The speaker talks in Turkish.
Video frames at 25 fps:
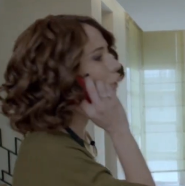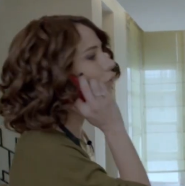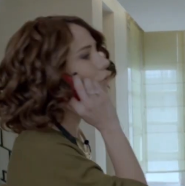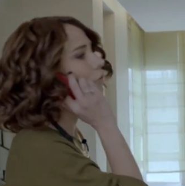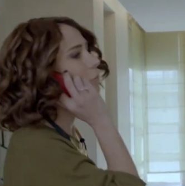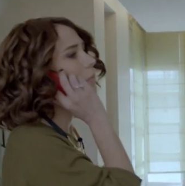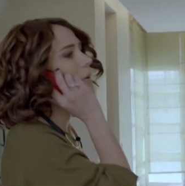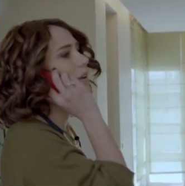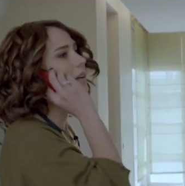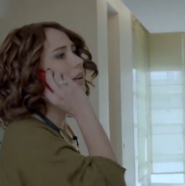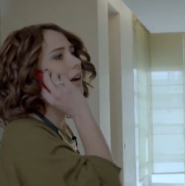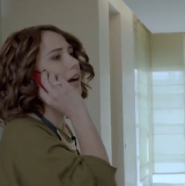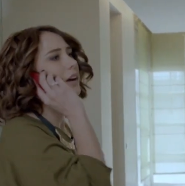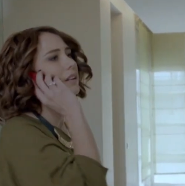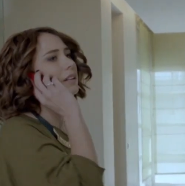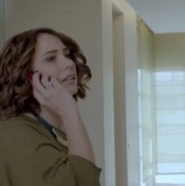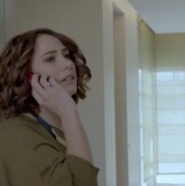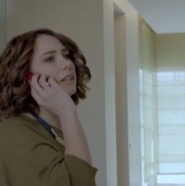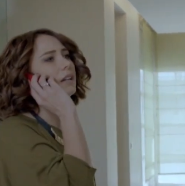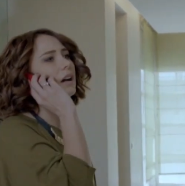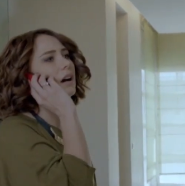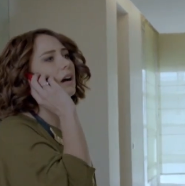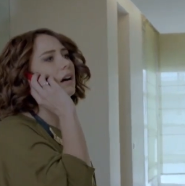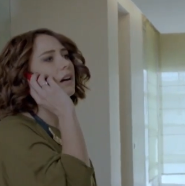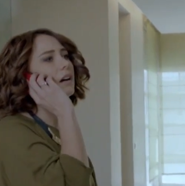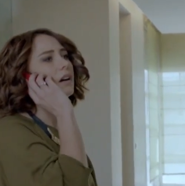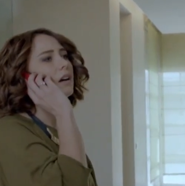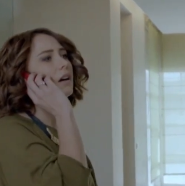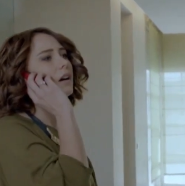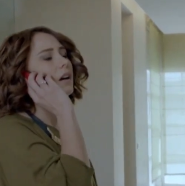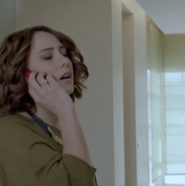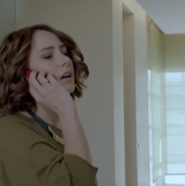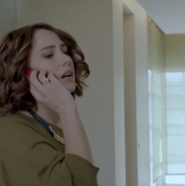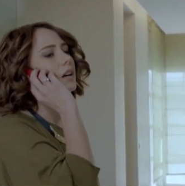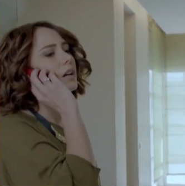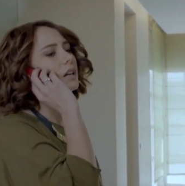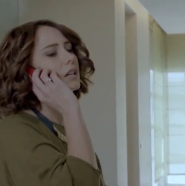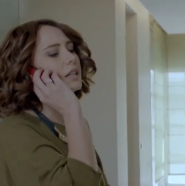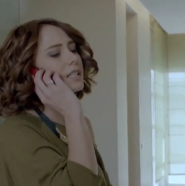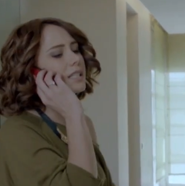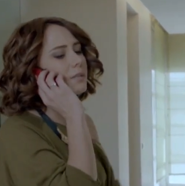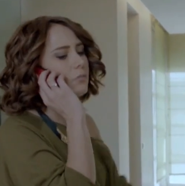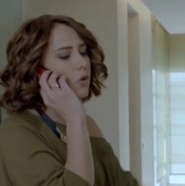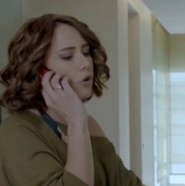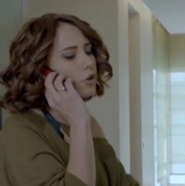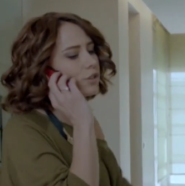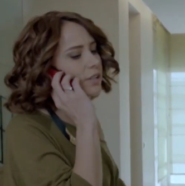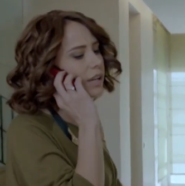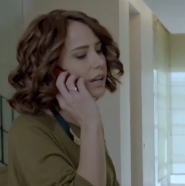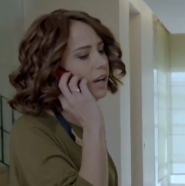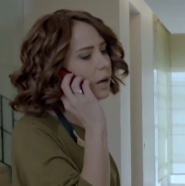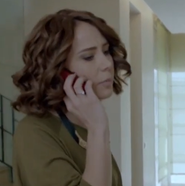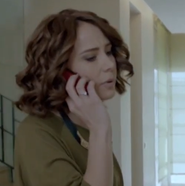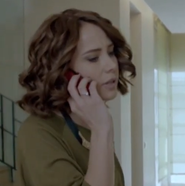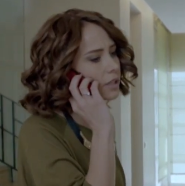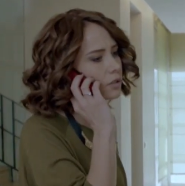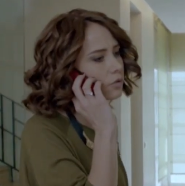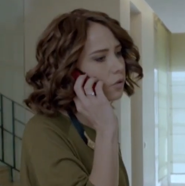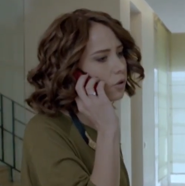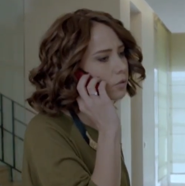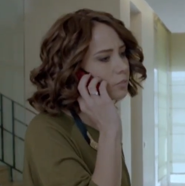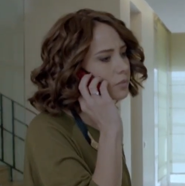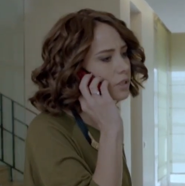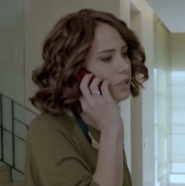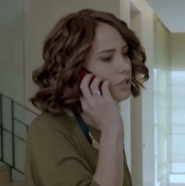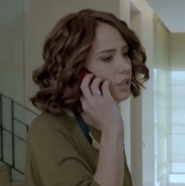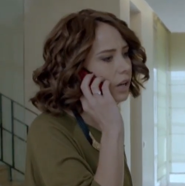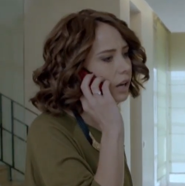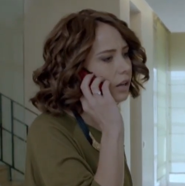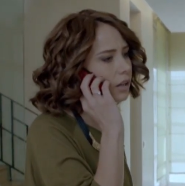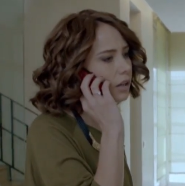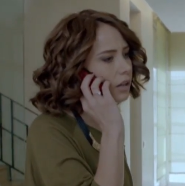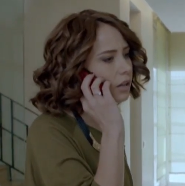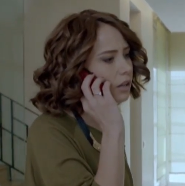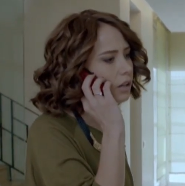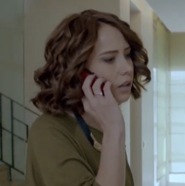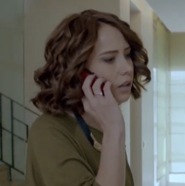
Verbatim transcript: Öf ben halin ya. Kızım ölsek haberin olmayacak.